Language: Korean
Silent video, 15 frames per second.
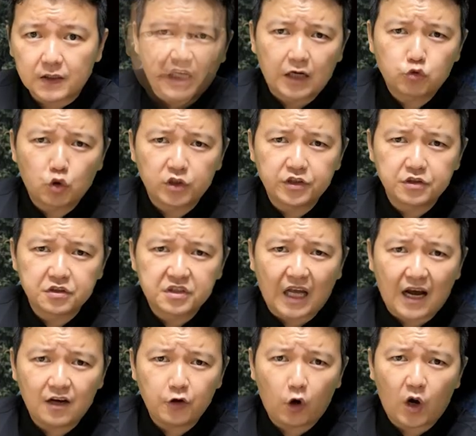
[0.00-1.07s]
짱조린은
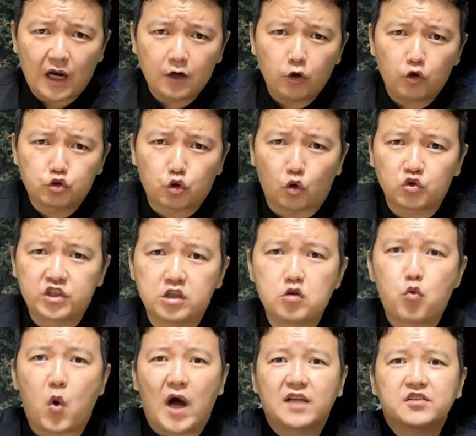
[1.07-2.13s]
따려 알려의 조집을
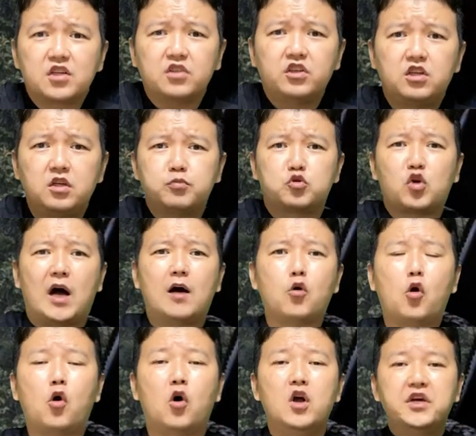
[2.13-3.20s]
완전히
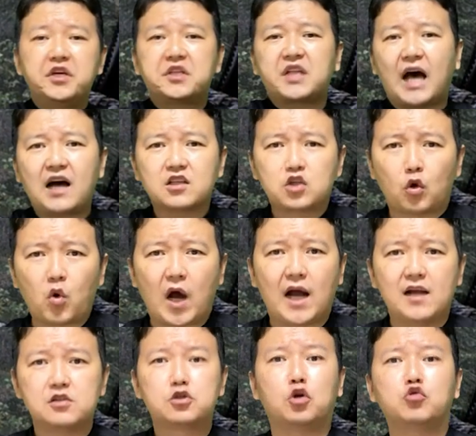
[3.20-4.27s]
흡수하고 이 따저와
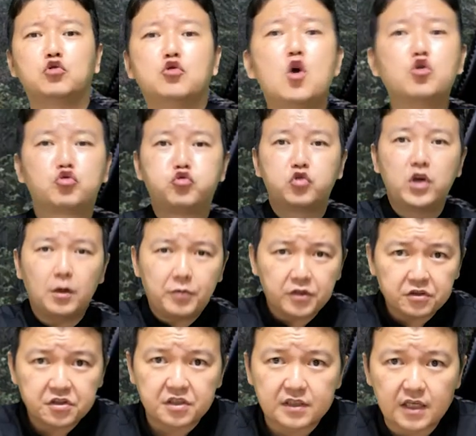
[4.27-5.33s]
알조는
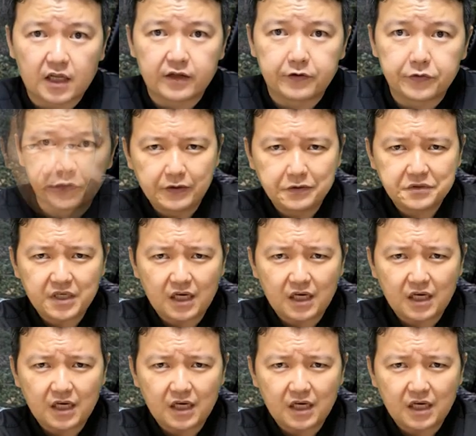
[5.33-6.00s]
죽여버렸었잖아요. 하여